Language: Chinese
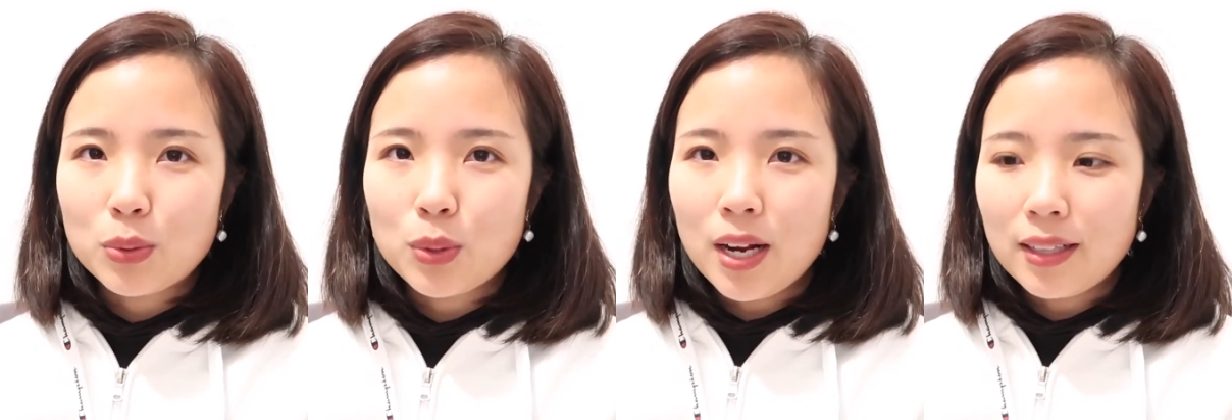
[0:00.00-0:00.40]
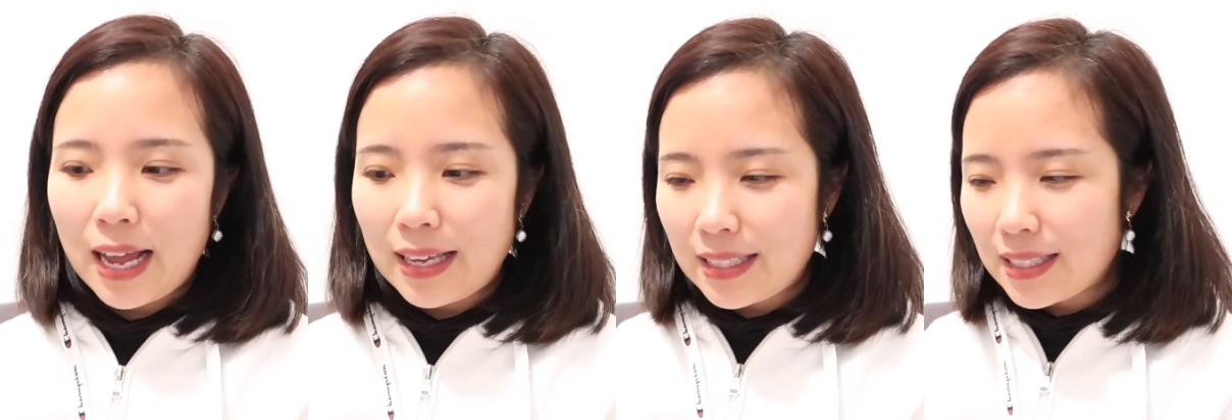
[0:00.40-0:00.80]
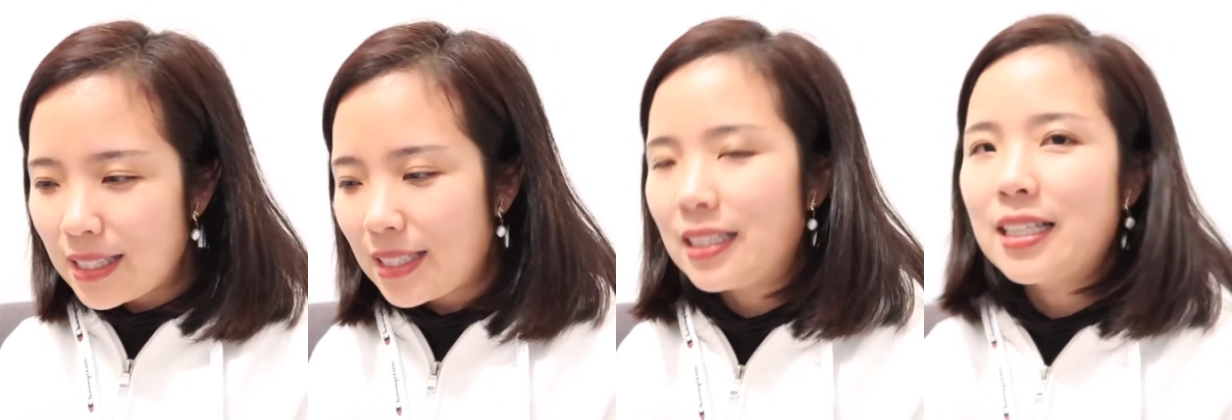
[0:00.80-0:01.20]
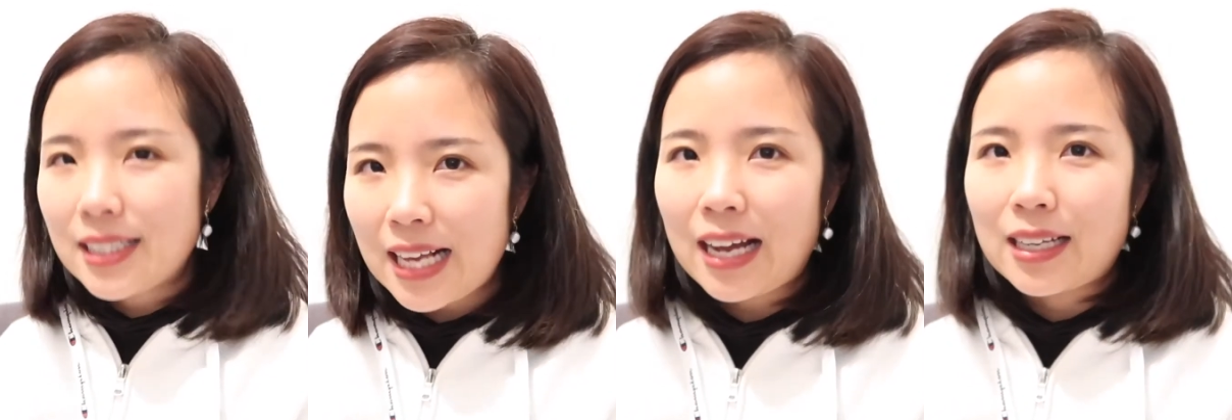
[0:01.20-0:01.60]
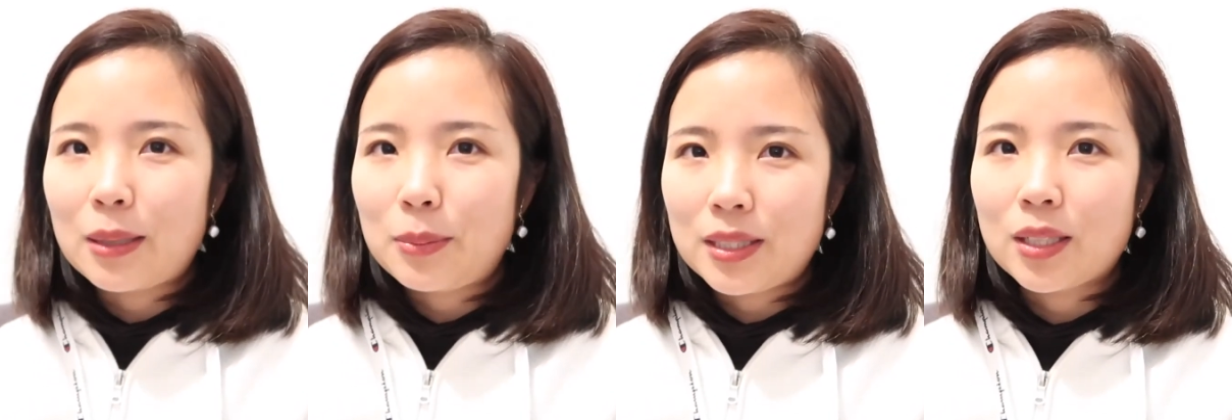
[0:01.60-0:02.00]
虽然它一次性的价
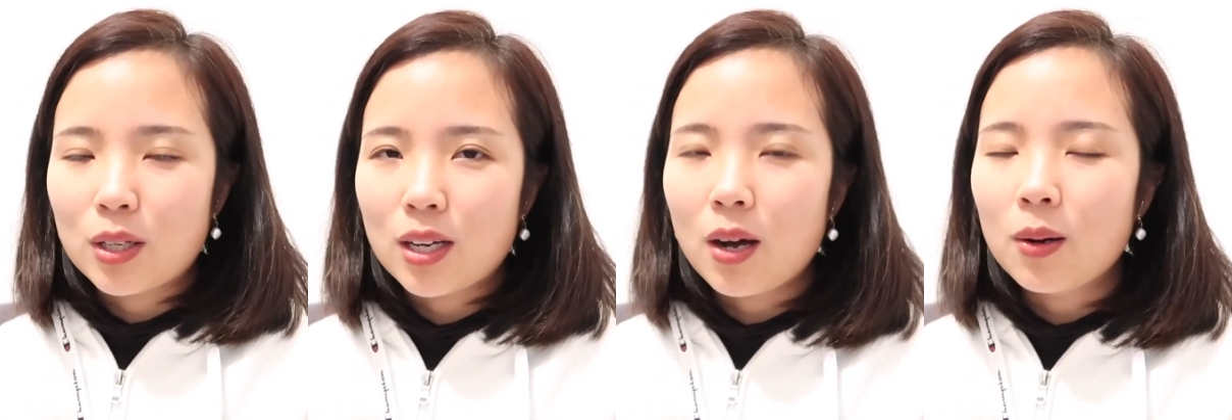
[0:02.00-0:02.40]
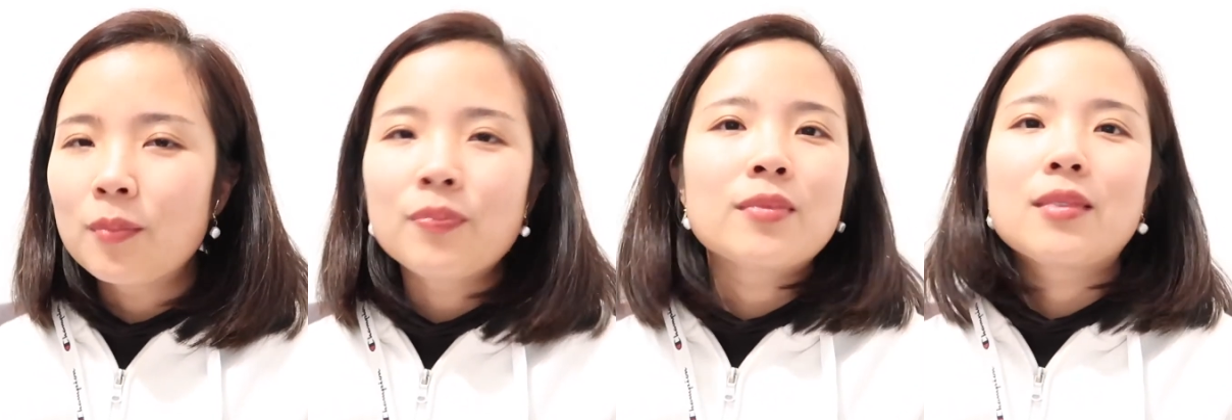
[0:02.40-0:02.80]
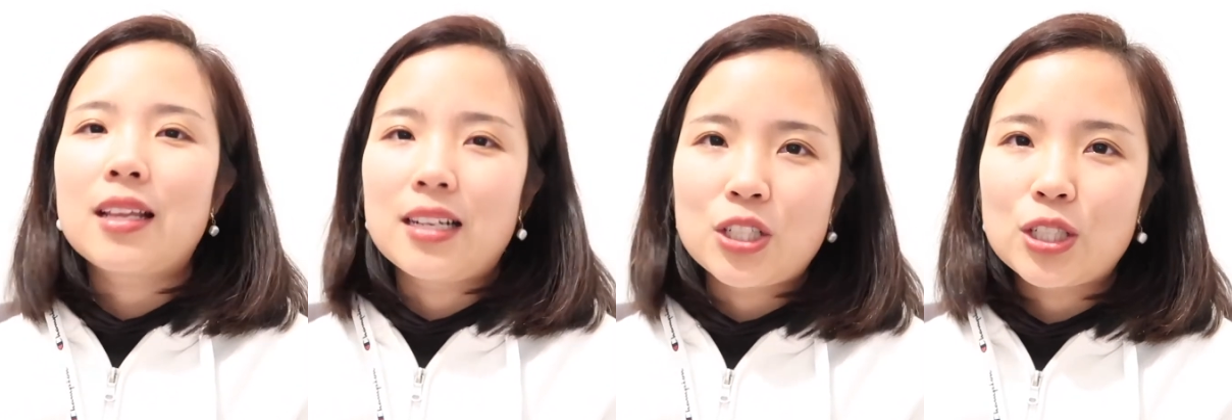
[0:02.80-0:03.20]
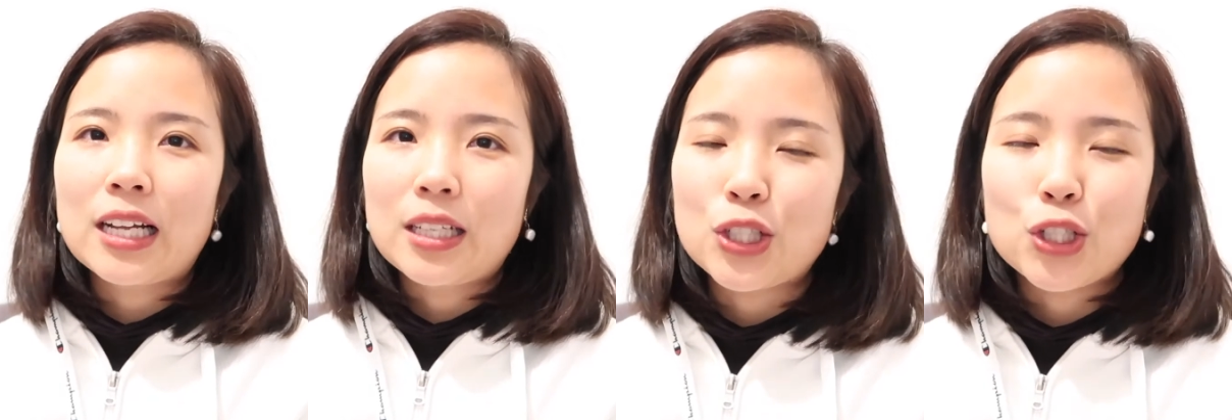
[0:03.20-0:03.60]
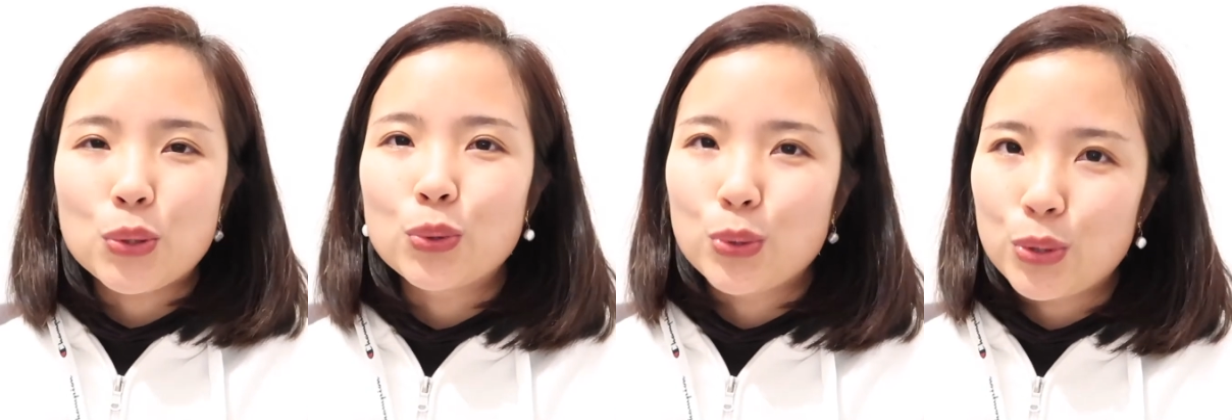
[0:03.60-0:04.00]
格比较高，但是它的使
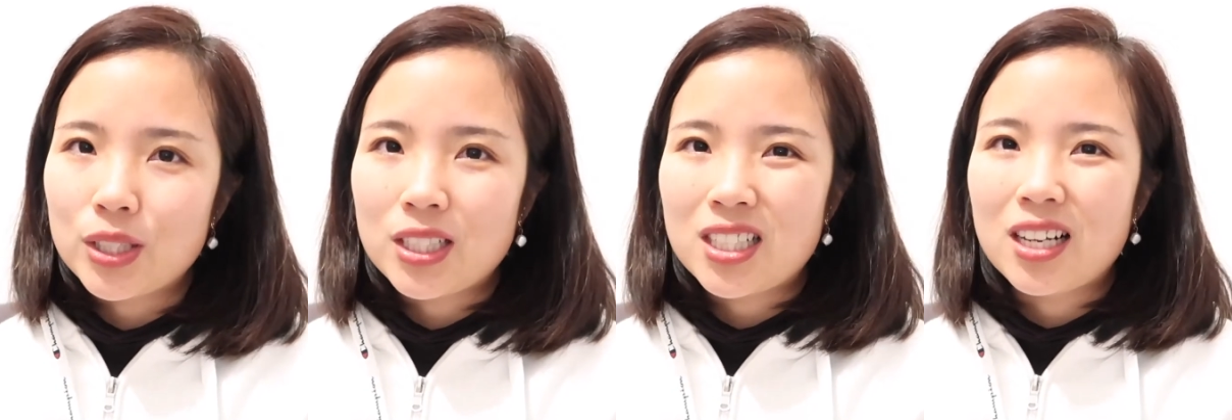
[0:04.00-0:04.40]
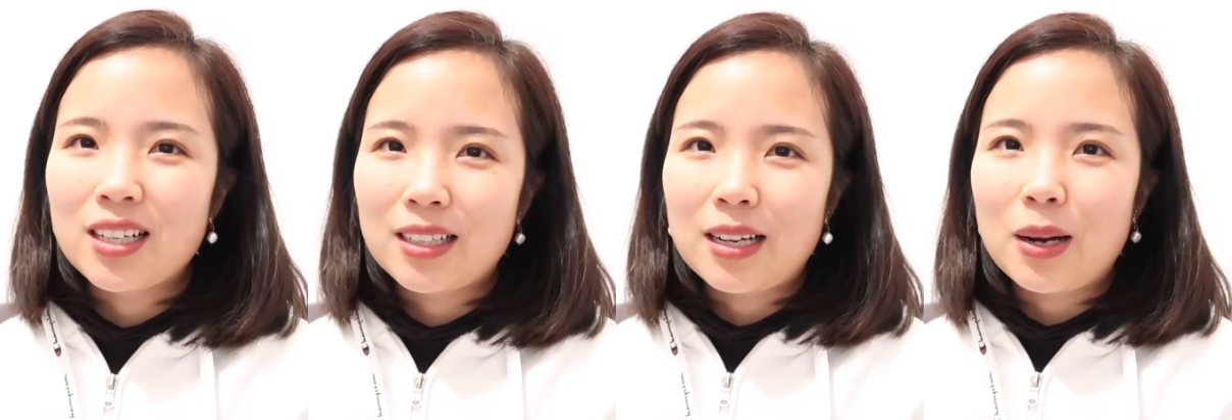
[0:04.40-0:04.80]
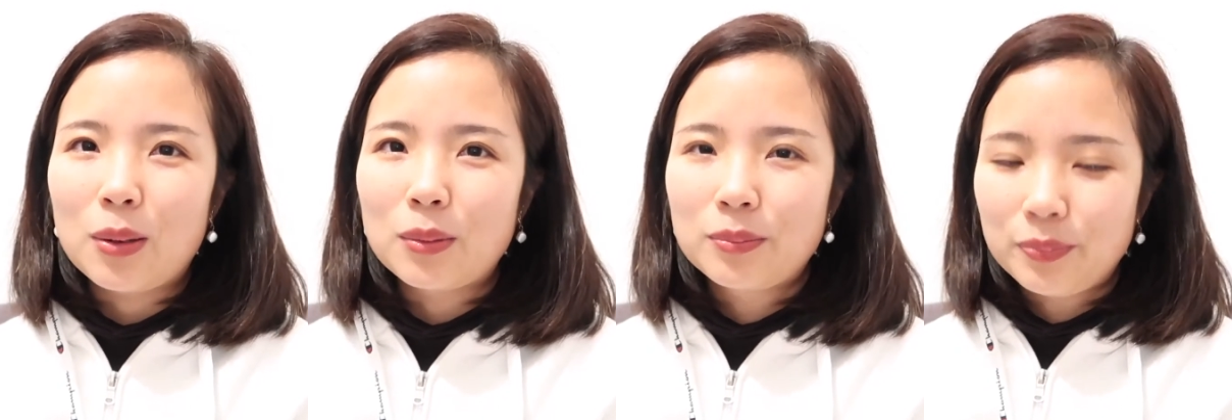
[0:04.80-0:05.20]
用率真的是很高。